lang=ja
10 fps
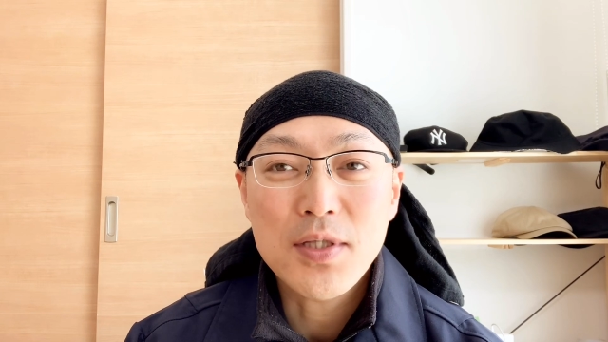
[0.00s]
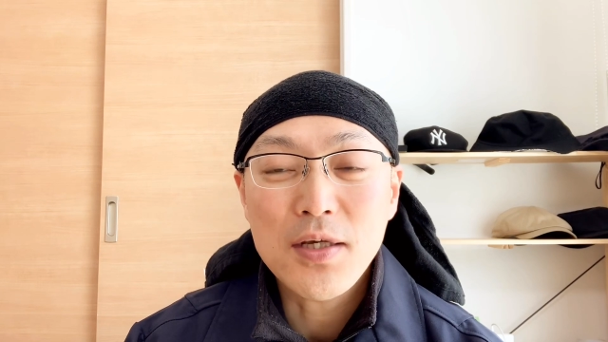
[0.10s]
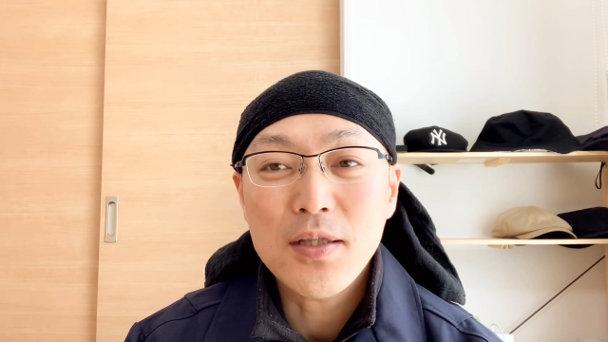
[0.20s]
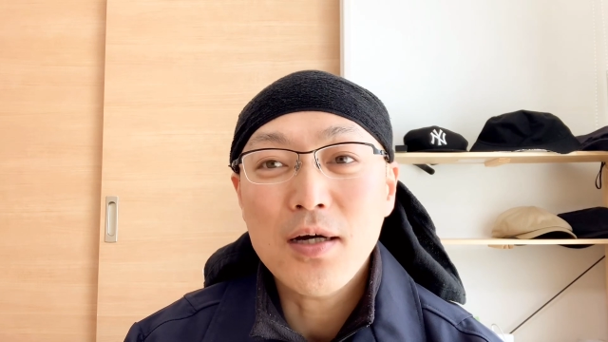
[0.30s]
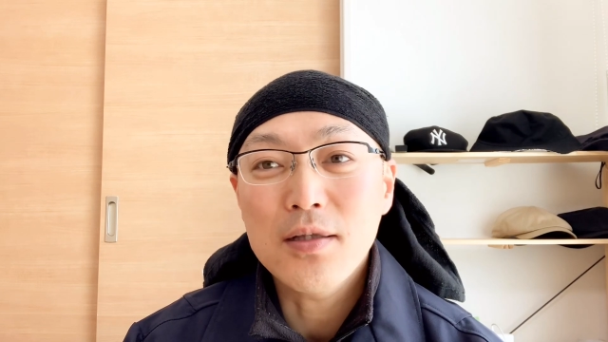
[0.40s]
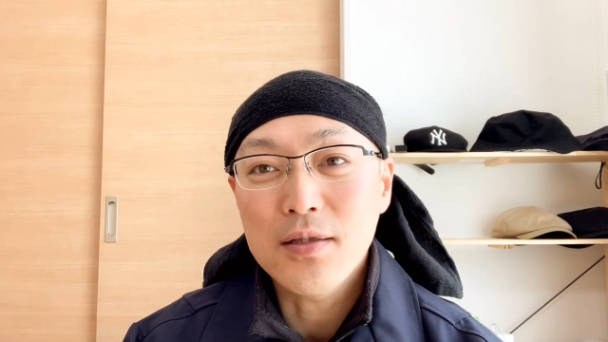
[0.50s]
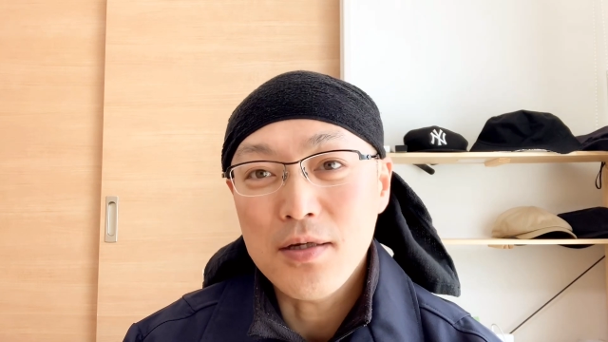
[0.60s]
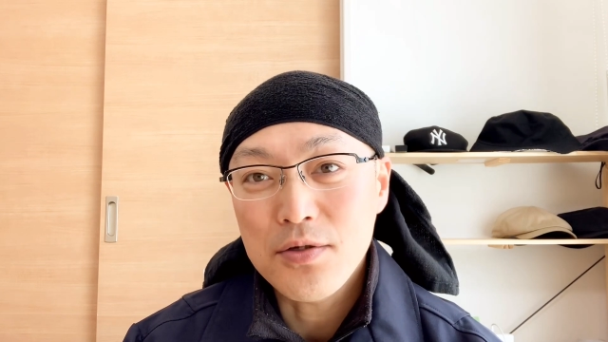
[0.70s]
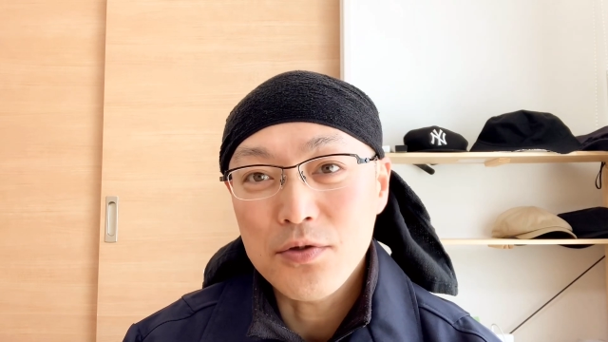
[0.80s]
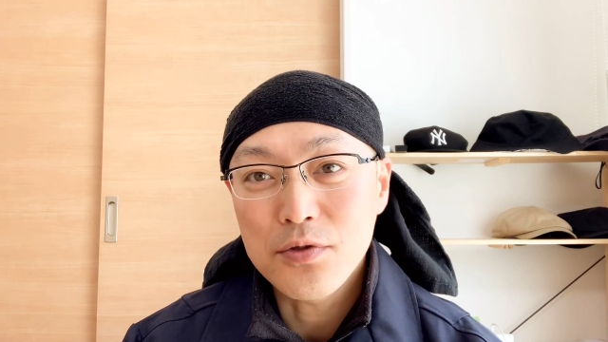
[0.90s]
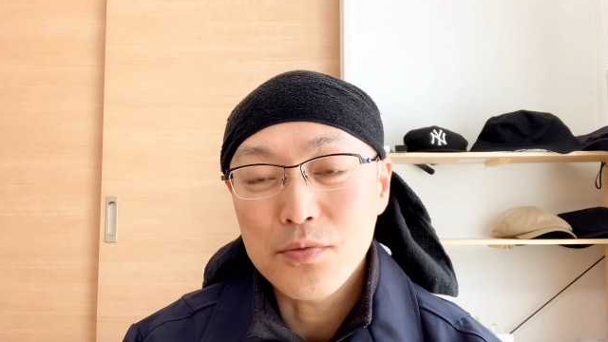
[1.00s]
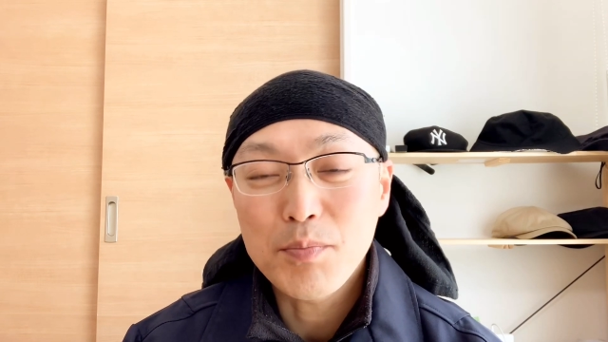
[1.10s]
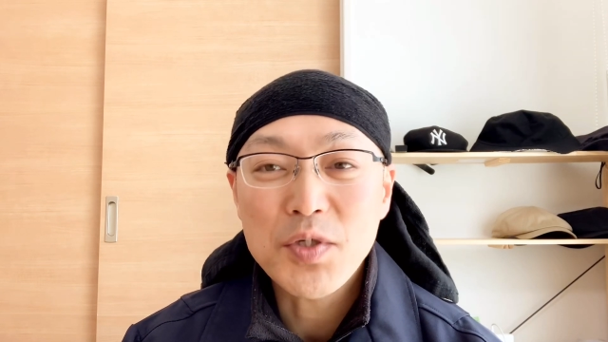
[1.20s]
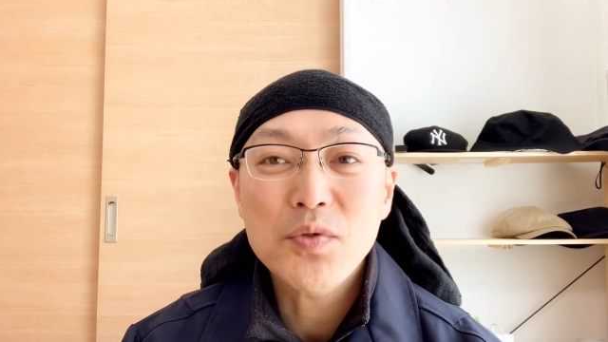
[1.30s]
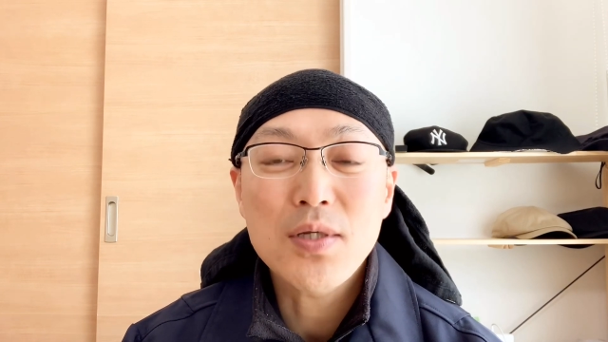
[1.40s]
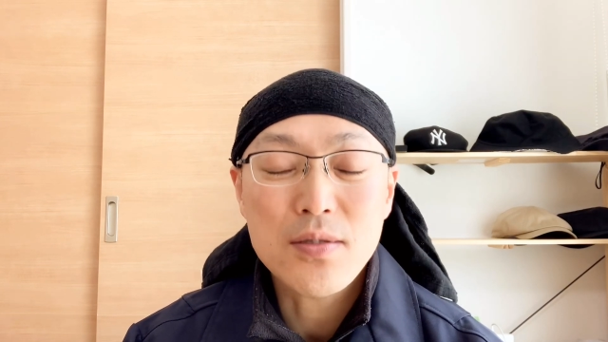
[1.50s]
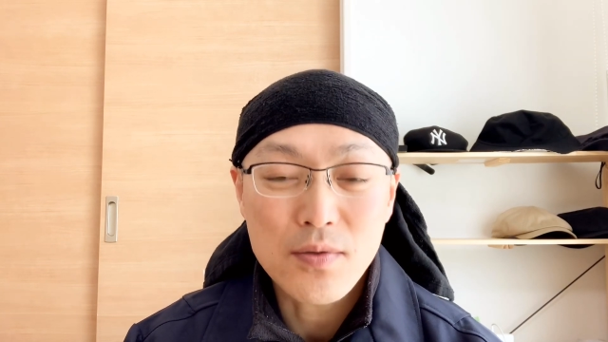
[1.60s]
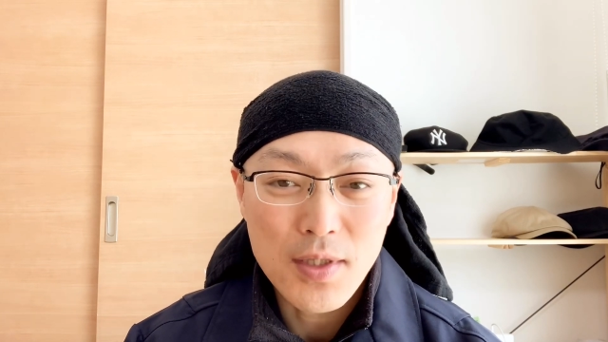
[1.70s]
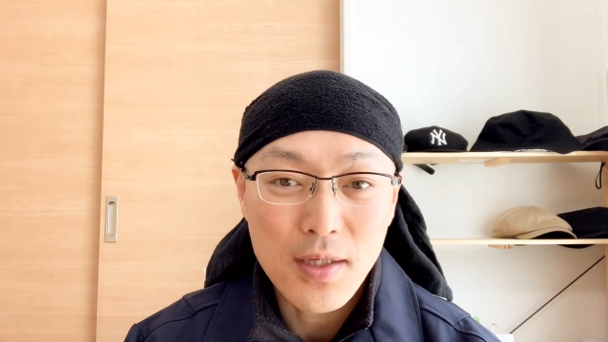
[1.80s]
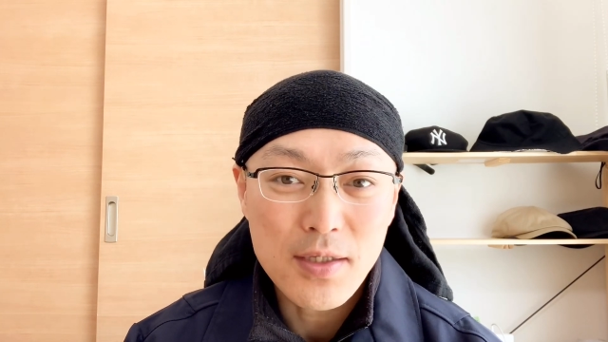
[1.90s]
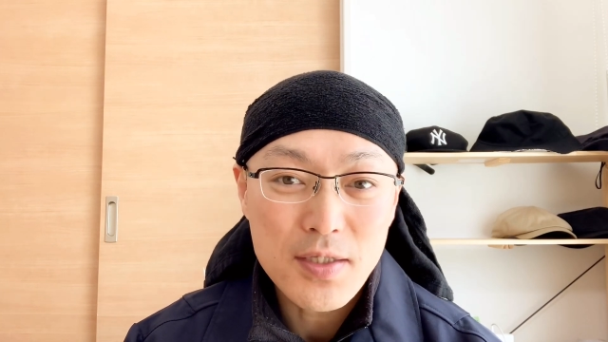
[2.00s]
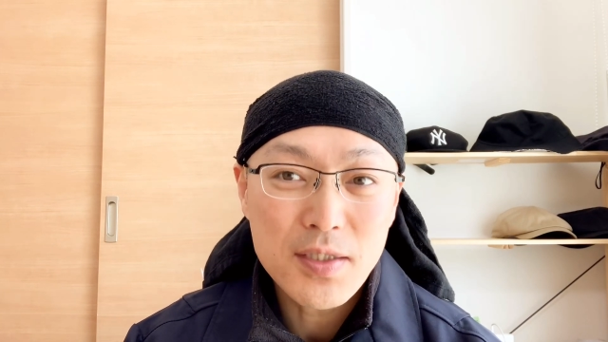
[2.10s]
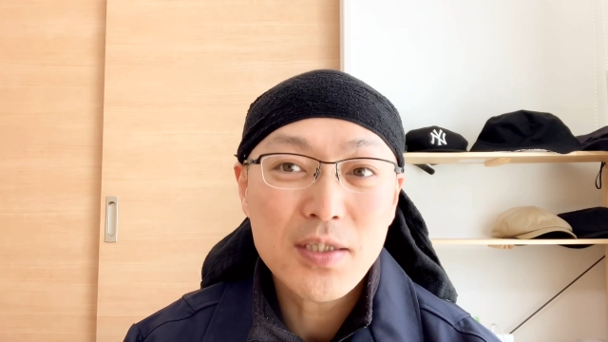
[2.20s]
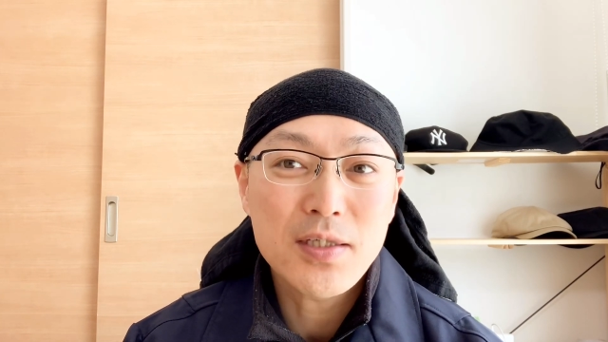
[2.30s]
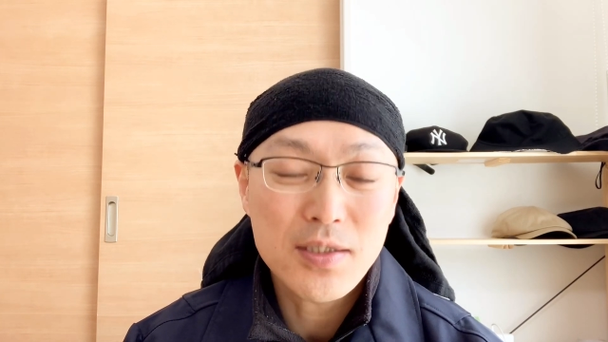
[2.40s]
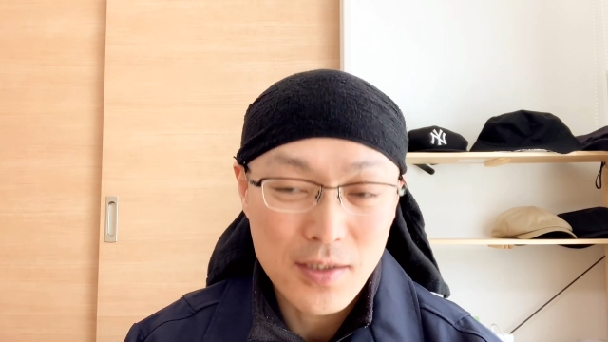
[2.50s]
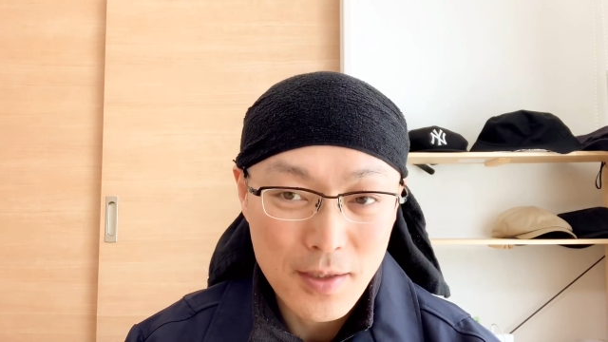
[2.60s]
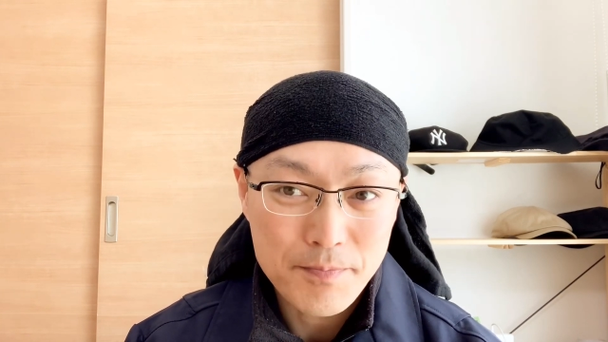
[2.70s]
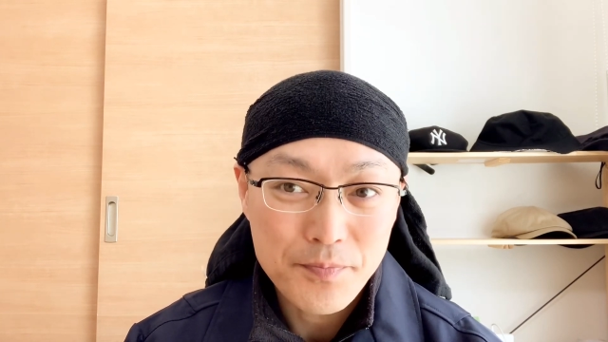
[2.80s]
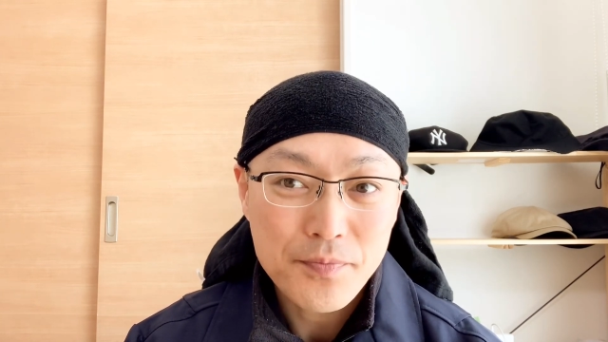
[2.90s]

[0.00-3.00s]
除できなかったりする場所ですので、意識して